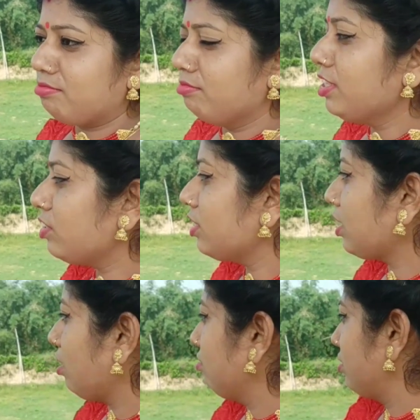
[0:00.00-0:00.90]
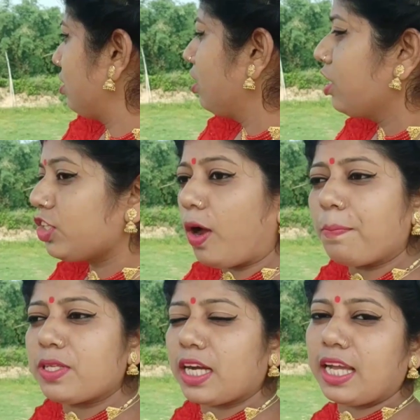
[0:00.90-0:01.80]
ভীষণই সাহস সব
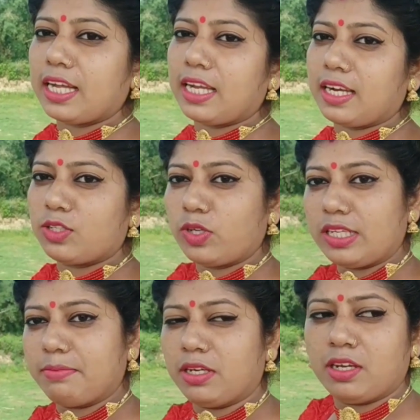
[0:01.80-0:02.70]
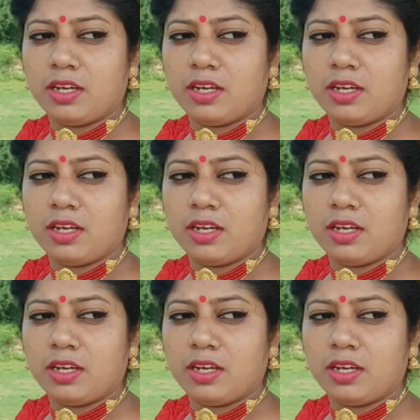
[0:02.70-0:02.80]
জায়গায় একলা একলা চলে যাবে